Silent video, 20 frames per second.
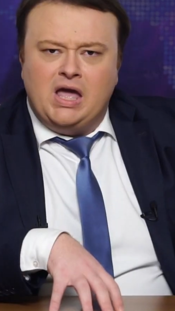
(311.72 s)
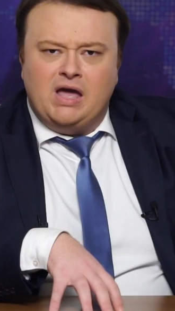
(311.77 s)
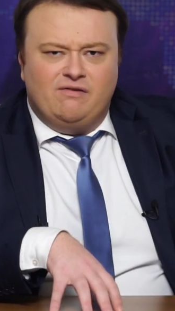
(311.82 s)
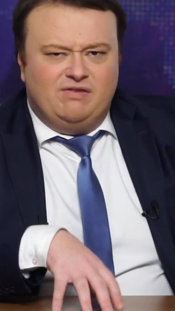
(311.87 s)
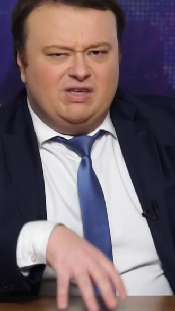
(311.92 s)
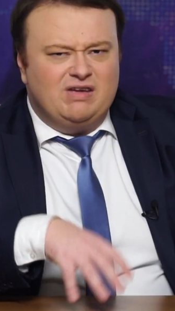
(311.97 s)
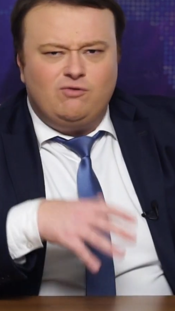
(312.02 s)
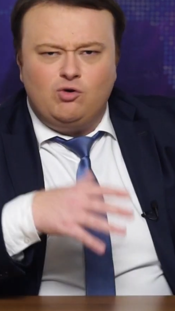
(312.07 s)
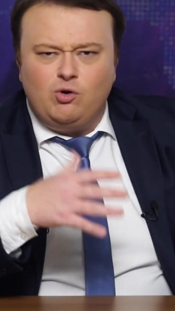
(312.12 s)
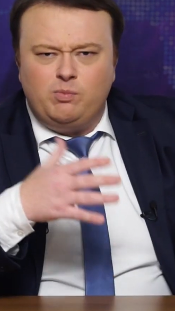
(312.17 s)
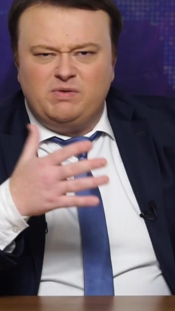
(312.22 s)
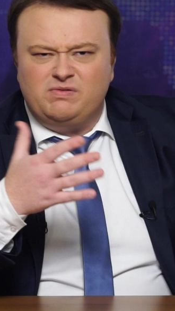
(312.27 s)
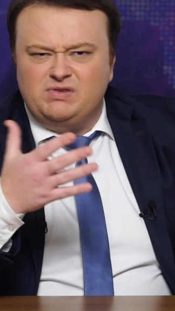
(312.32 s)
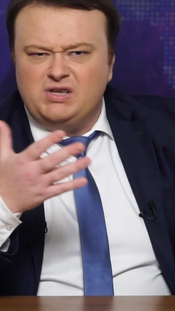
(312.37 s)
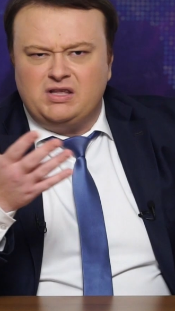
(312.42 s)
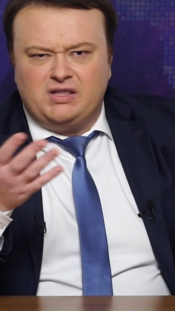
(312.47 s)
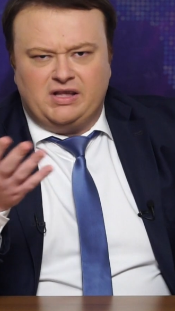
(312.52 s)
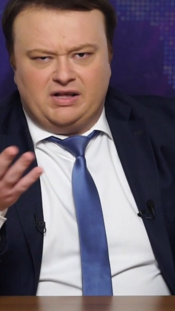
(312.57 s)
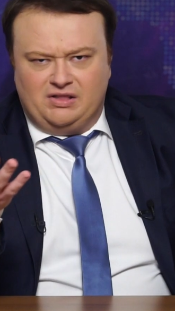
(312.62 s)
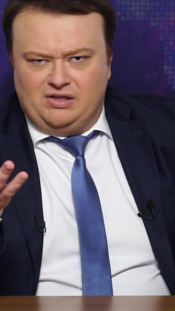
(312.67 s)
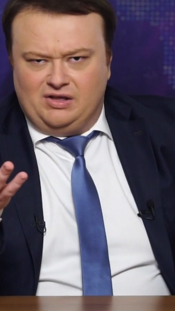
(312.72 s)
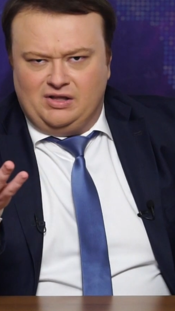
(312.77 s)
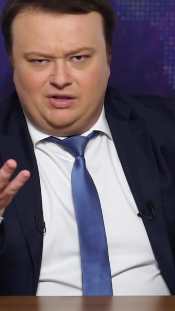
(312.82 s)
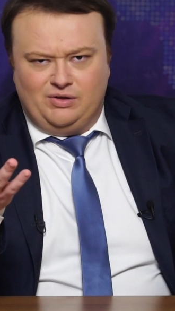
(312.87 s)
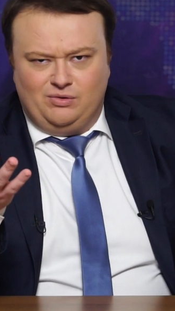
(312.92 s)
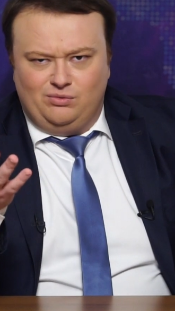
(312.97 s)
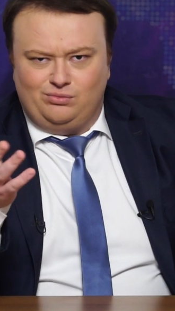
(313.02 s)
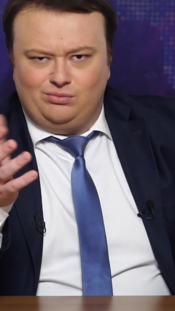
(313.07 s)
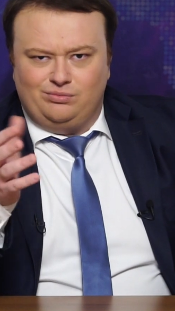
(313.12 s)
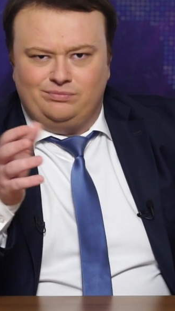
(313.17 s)
в Европе все так
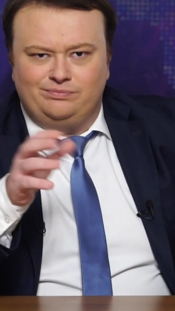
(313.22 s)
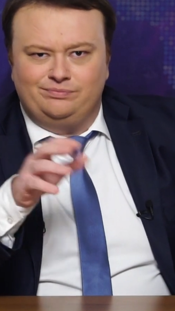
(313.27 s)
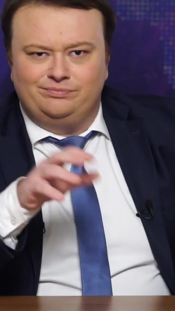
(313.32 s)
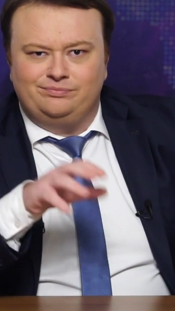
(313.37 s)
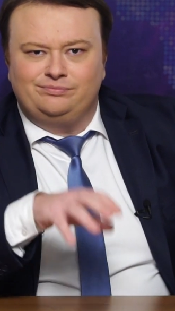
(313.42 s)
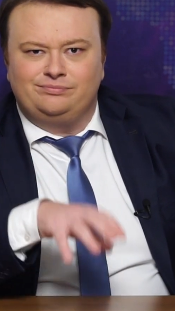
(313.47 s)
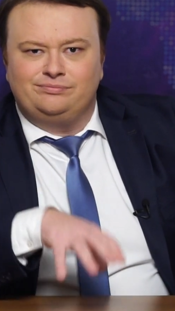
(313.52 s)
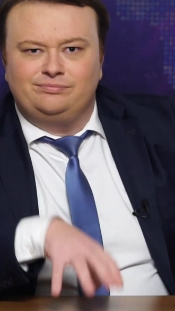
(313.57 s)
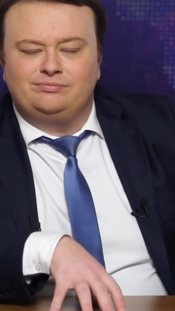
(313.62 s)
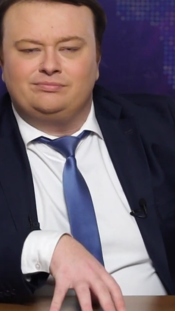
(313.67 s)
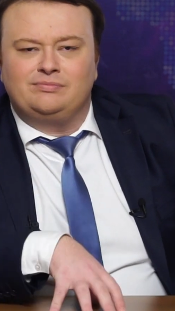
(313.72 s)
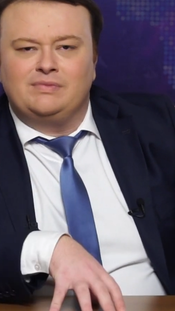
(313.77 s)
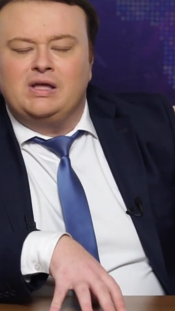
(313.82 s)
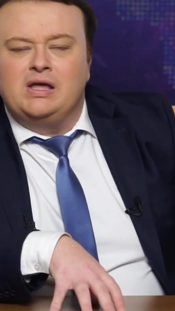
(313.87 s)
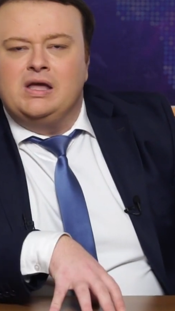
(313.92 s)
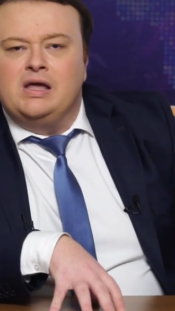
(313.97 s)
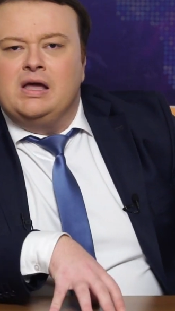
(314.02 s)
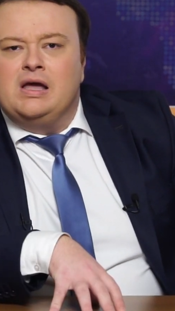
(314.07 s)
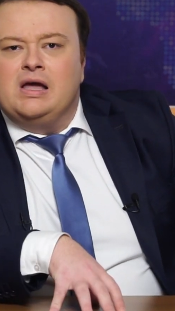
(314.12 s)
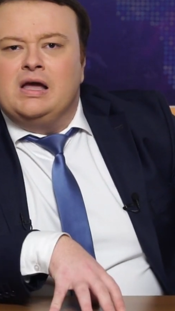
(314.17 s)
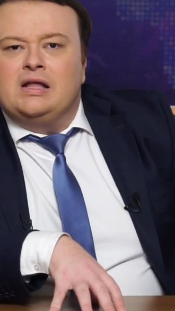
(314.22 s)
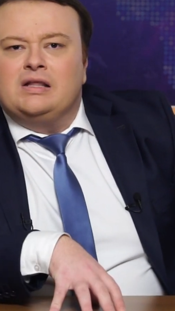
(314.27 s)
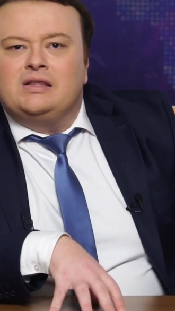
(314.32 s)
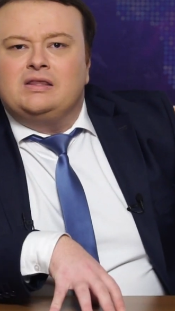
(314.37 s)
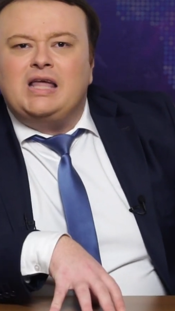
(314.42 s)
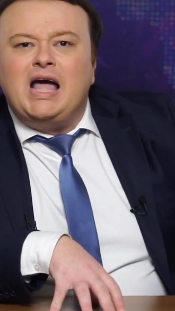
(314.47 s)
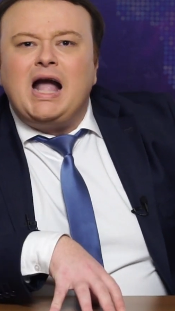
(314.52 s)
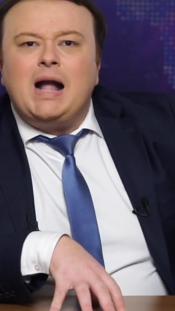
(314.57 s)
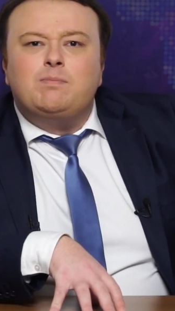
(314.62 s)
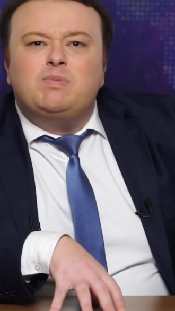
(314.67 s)
делают.
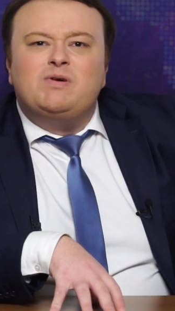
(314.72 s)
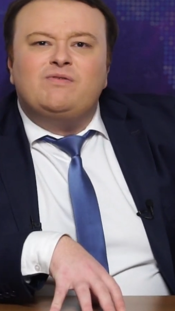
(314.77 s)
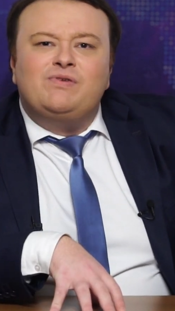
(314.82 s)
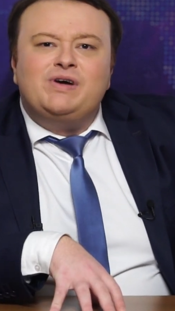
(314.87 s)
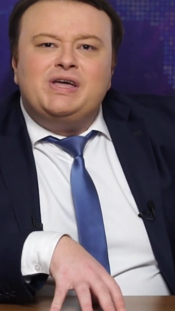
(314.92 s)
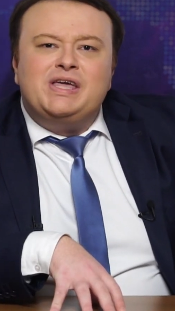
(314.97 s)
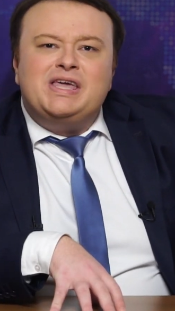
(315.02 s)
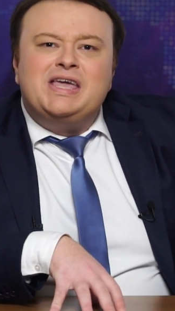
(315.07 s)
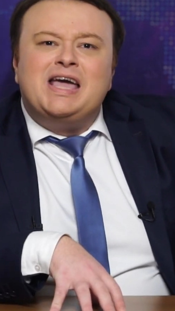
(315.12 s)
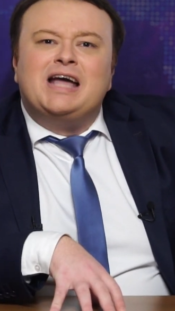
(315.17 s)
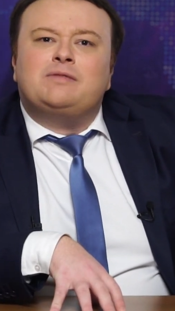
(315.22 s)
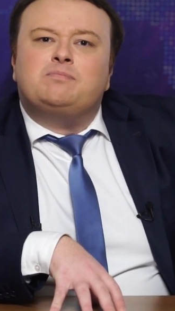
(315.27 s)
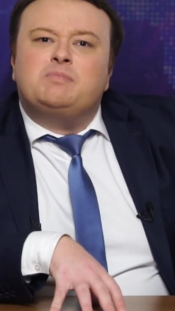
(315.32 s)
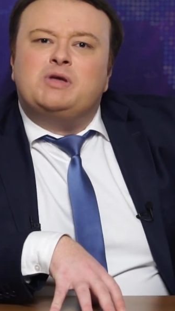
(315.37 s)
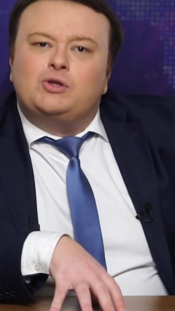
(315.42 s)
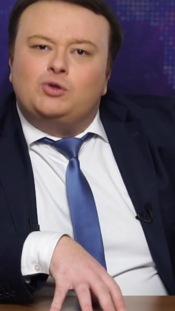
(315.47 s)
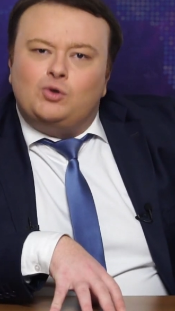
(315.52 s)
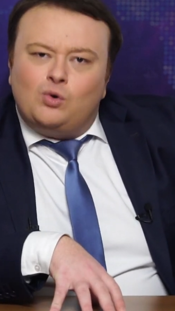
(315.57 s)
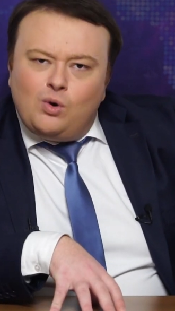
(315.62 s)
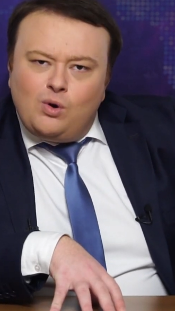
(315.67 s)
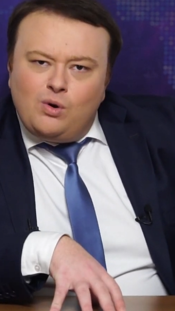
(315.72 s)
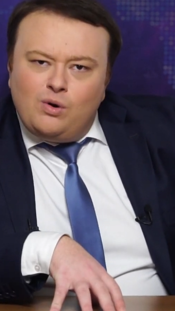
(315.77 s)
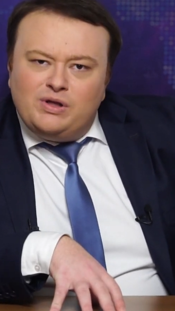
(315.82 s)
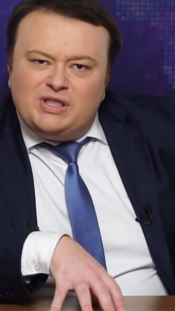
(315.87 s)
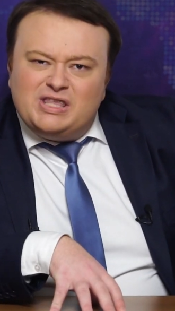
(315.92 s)
Так бы вы и от метро,